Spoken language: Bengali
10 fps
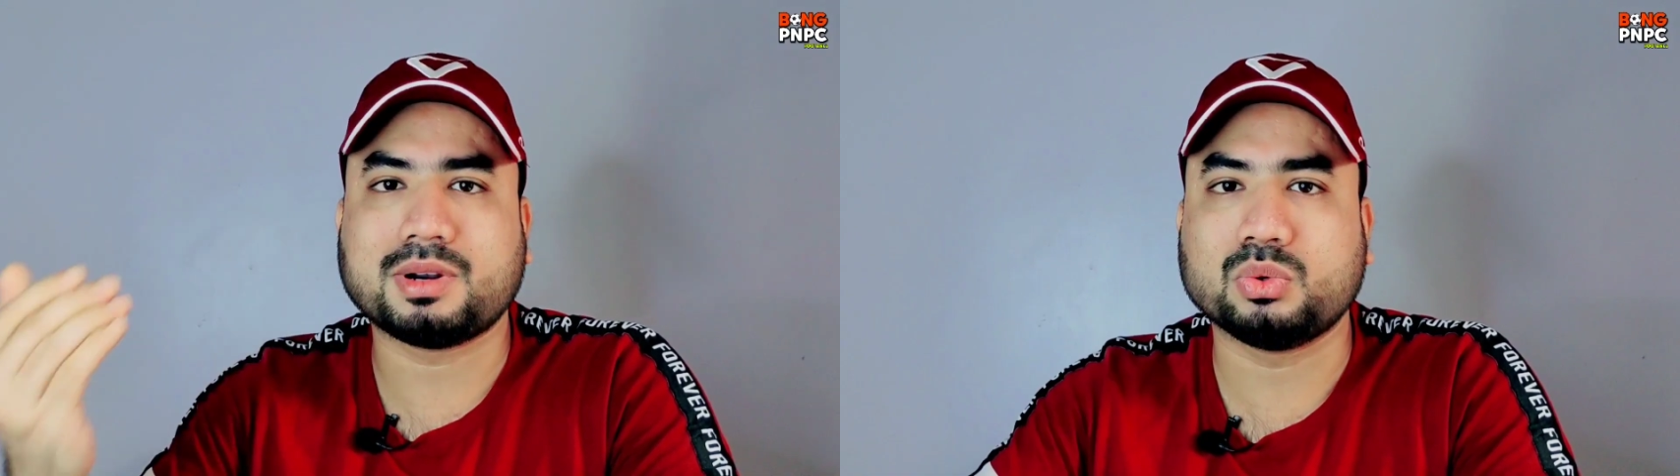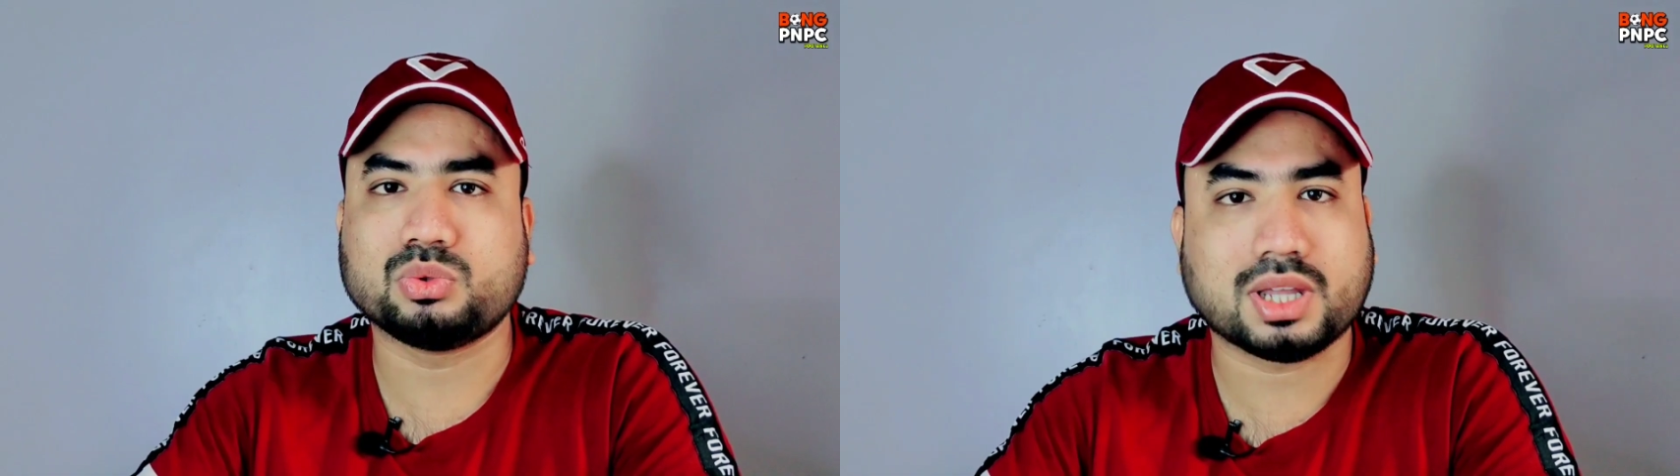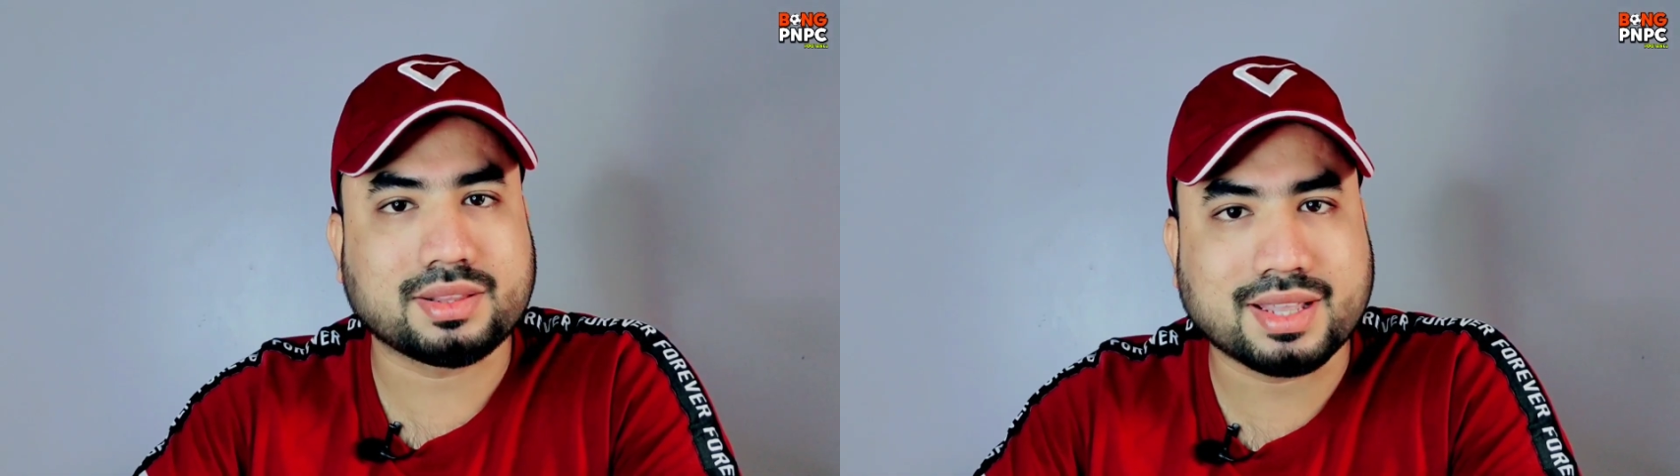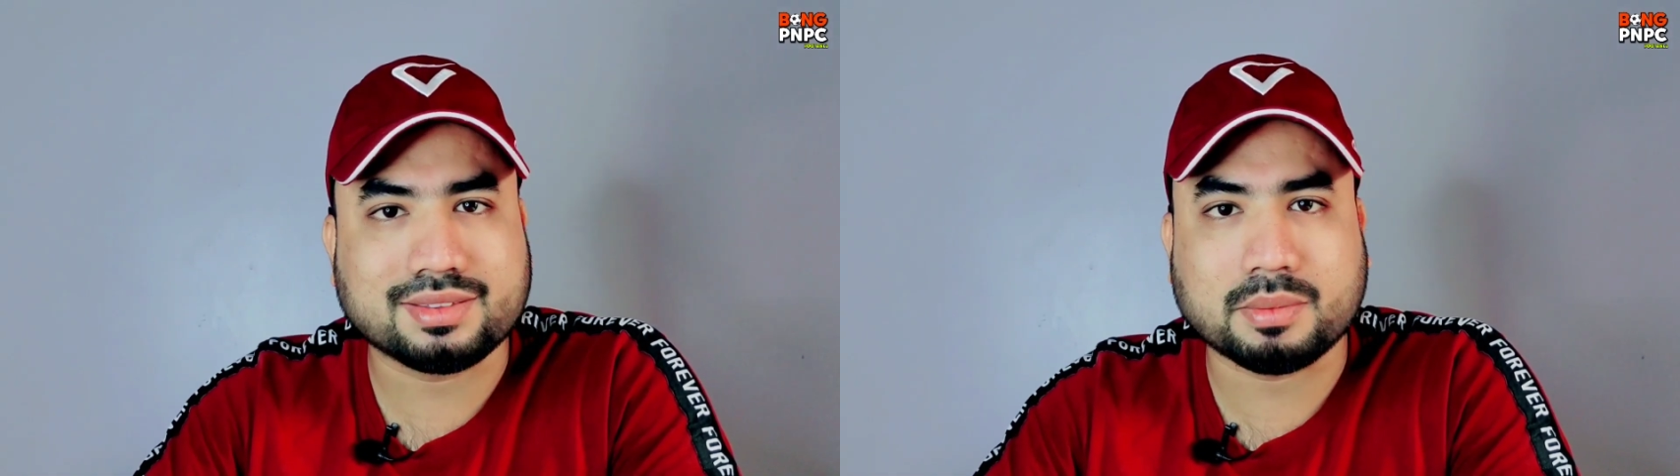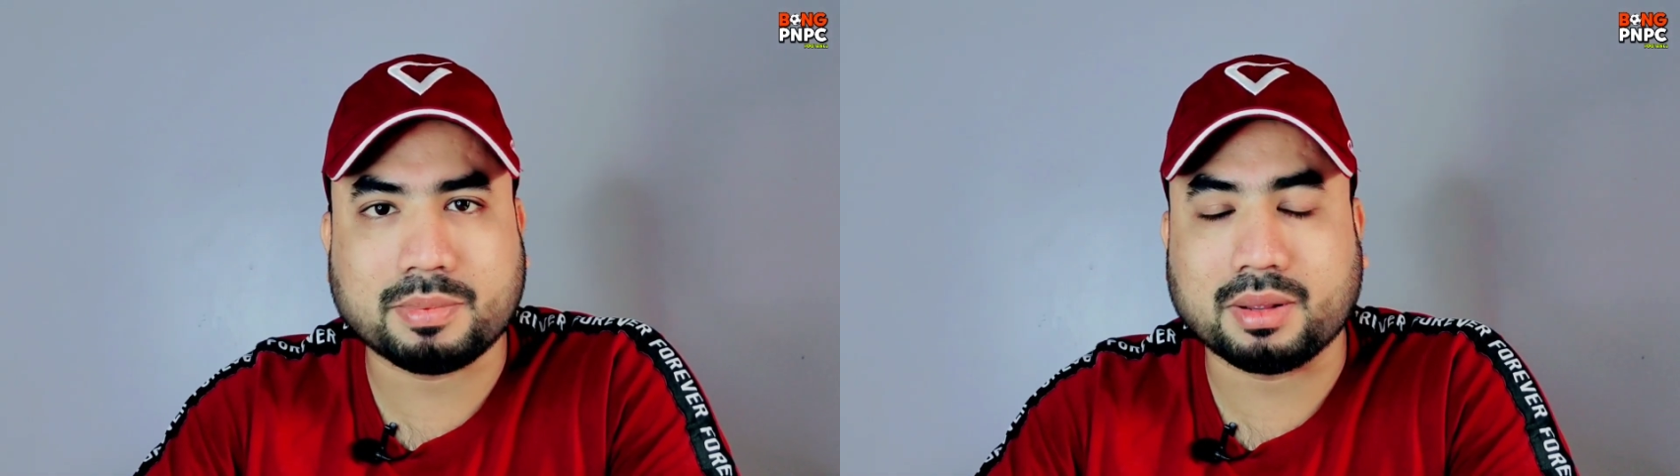আমরা উত্থান
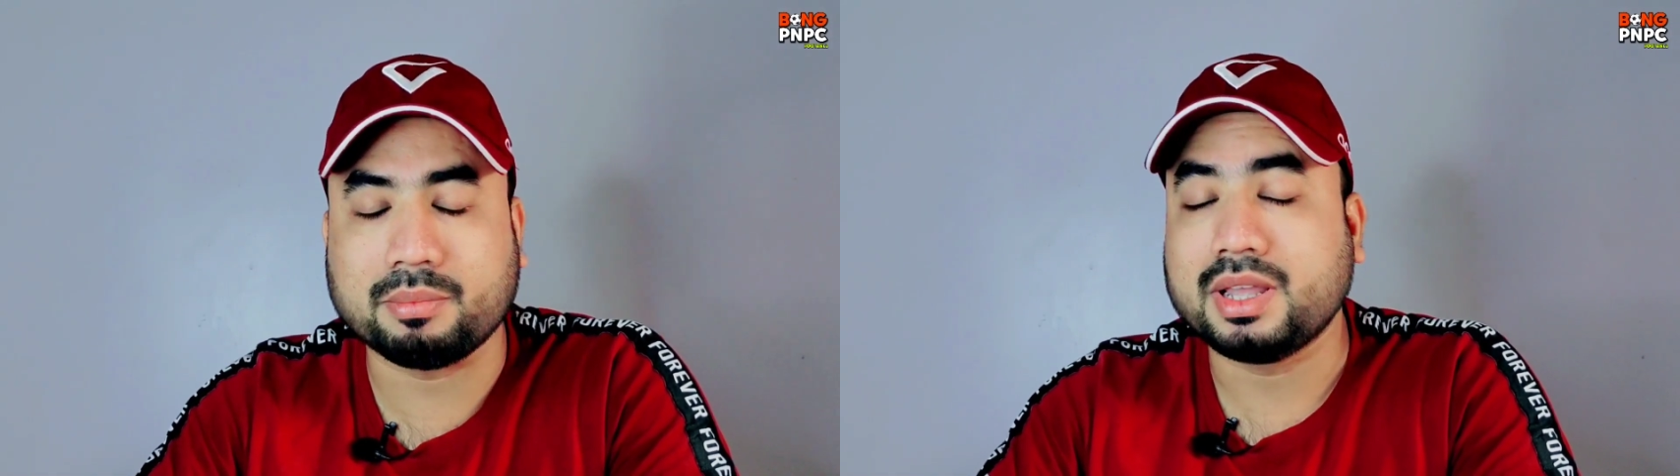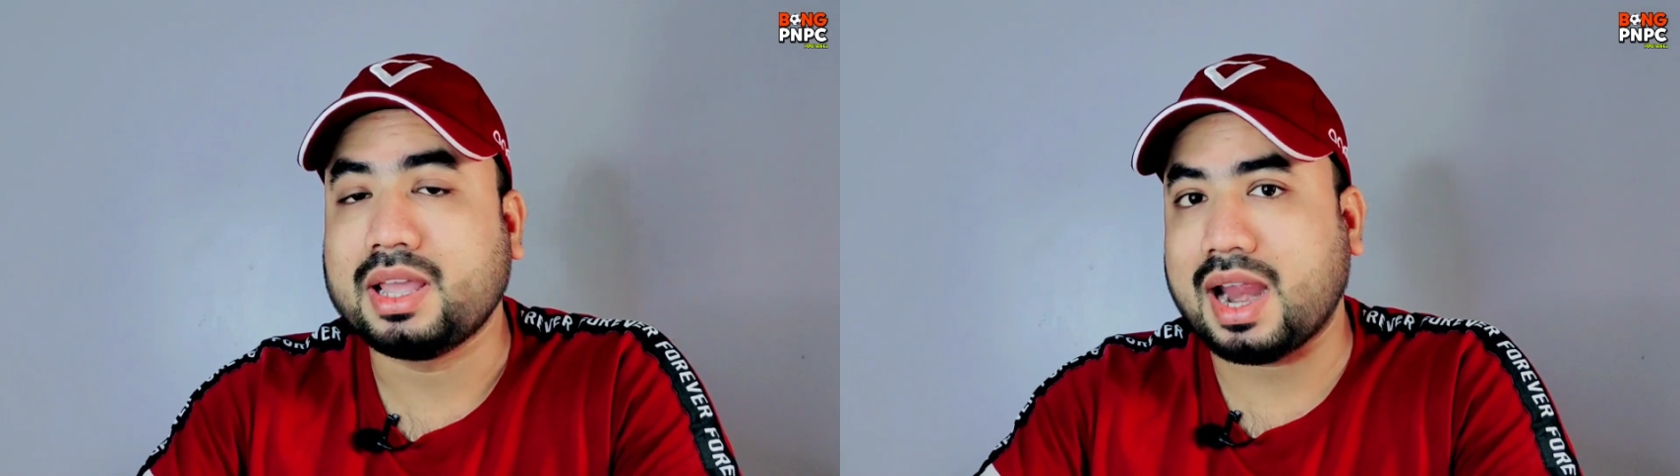দেখতে পেলাম